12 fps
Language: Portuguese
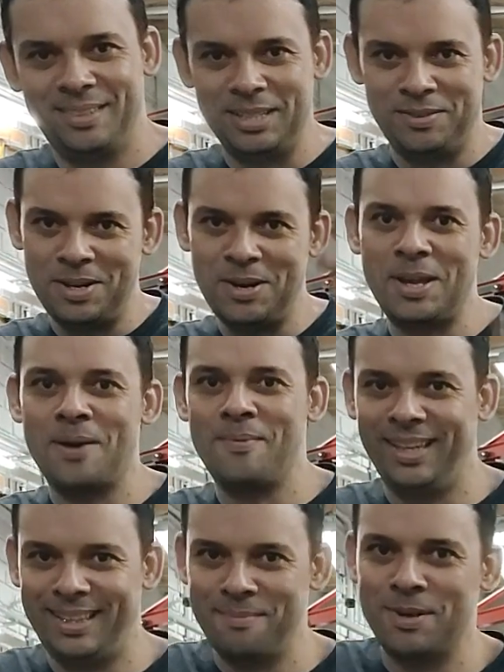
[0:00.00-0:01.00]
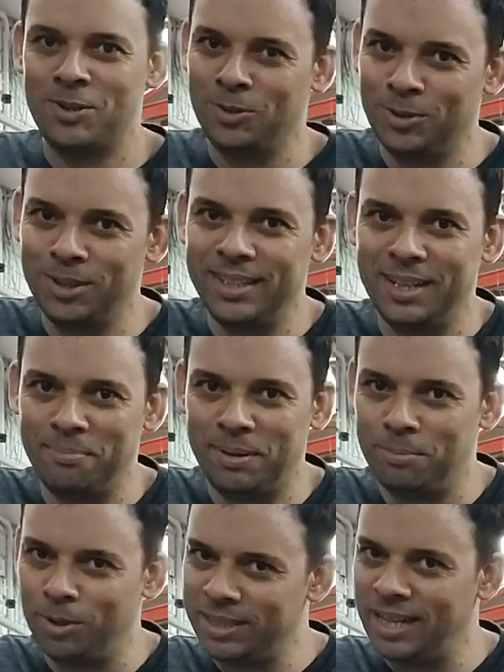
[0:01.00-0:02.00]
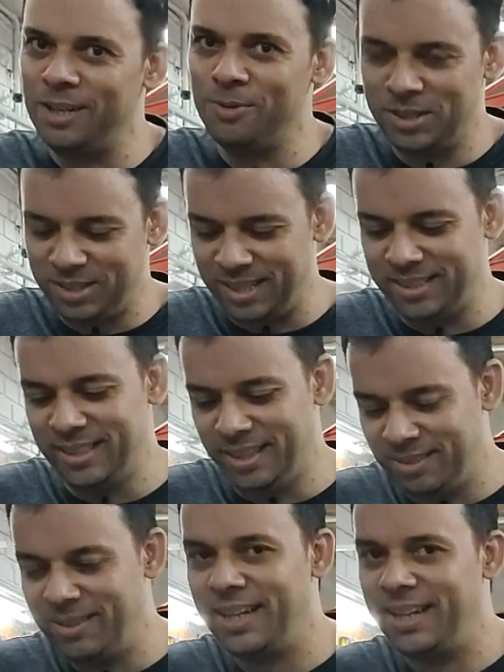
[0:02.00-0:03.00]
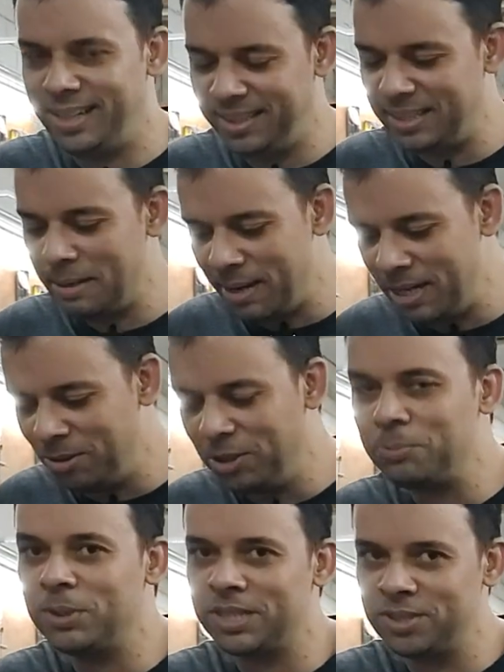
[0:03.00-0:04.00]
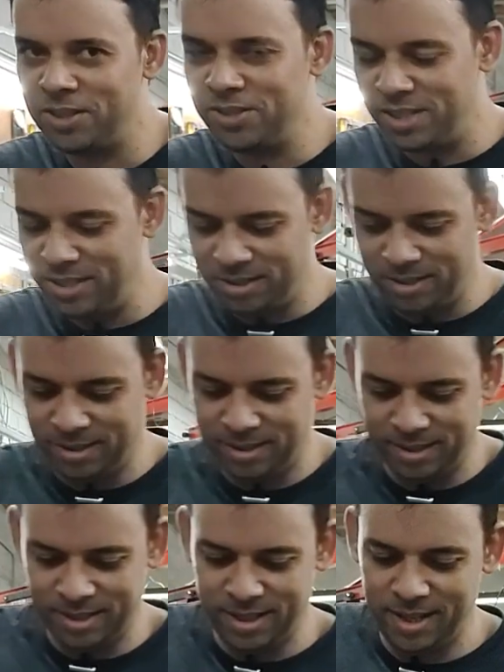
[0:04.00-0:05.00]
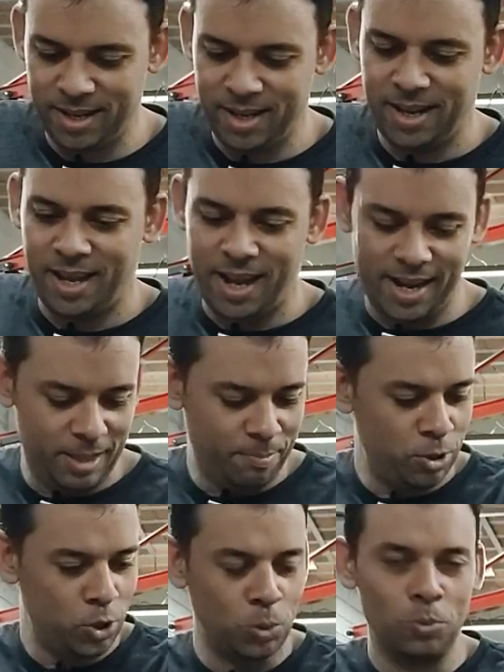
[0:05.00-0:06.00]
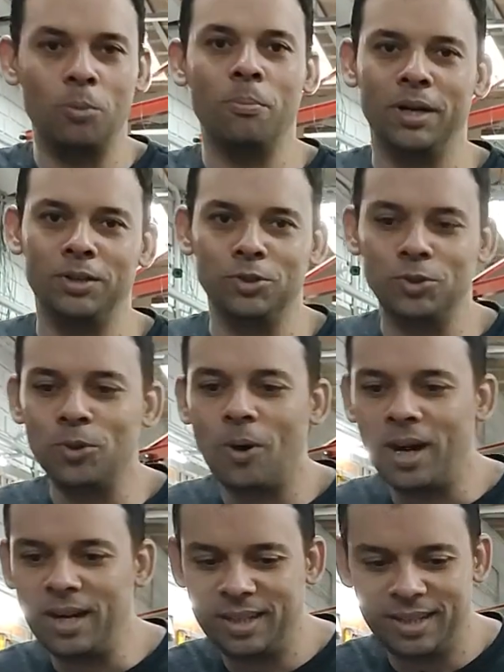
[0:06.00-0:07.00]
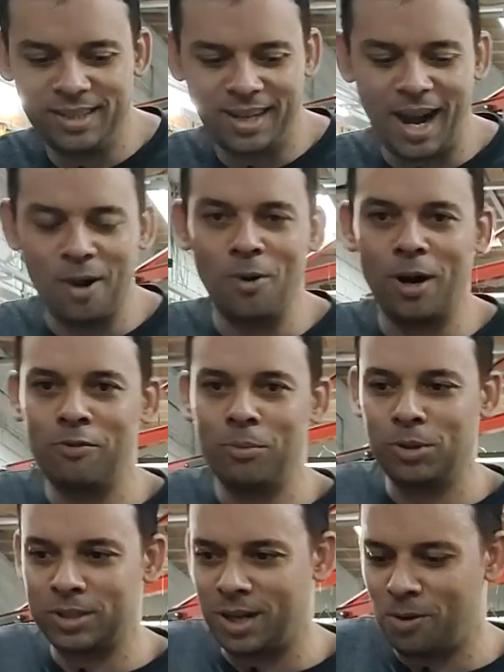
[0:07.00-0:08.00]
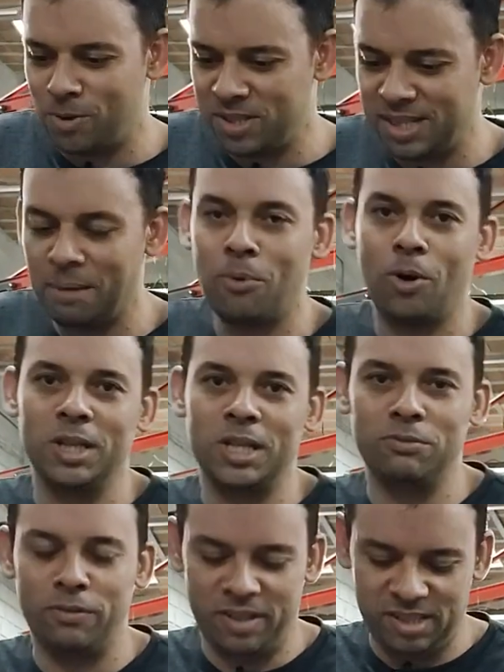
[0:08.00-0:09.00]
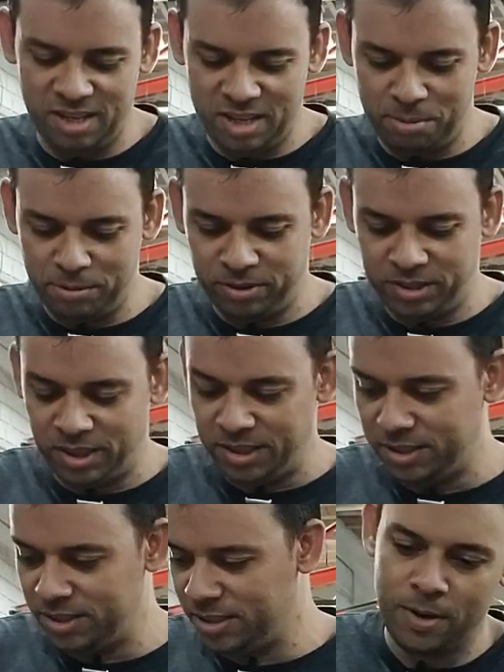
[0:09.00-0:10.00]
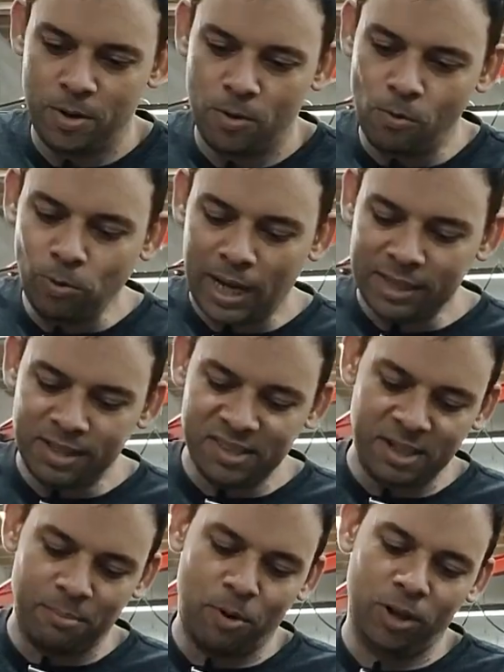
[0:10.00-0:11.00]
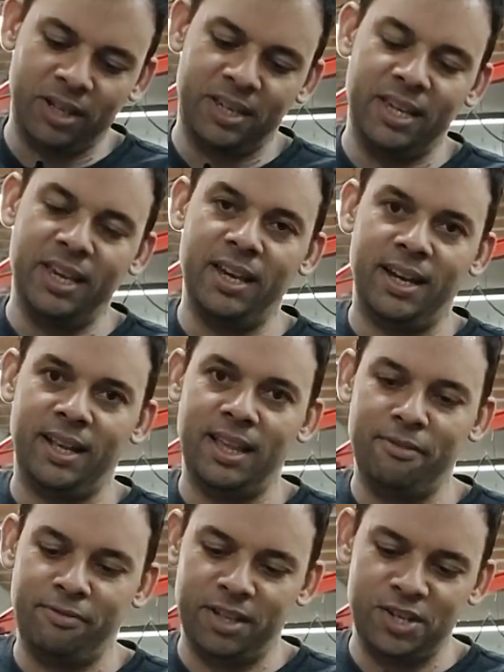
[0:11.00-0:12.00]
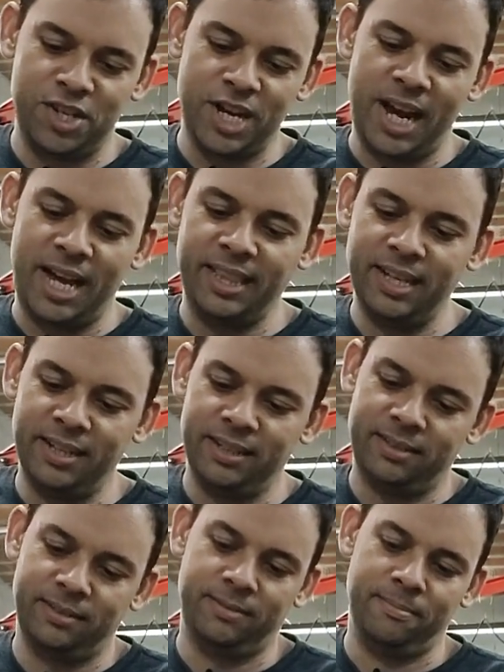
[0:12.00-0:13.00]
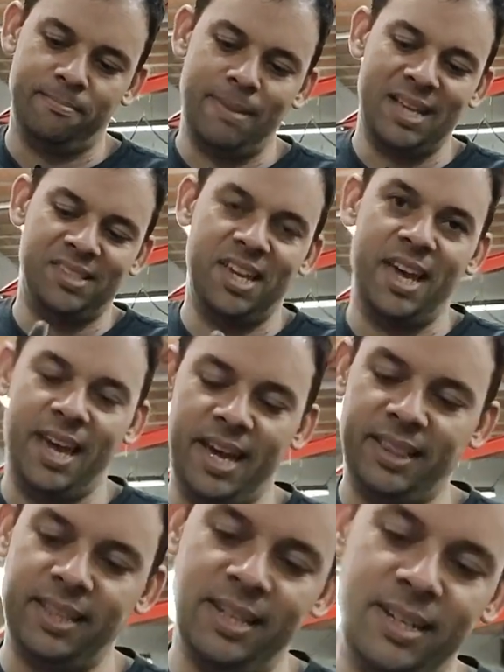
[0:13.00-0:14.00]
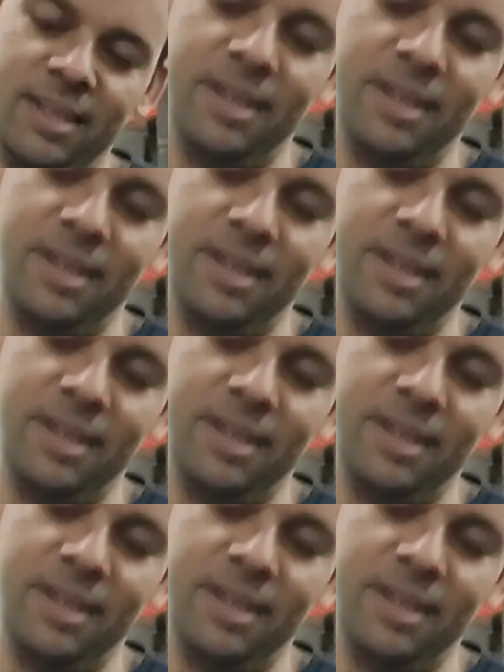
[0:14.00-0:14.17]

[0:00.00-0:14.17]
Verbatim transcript: Vocês viram aí que a Maite me ajudou, né? Pra botar ali o extra traseiro é trabalhoso botar sozinho Aí depois tomar um banho de suor. Agora eu vou mostrar uma coisa na mola que eu vou fazer aqui para vocês. Um lado dessa mola aqui, ela é flangeada, base reta.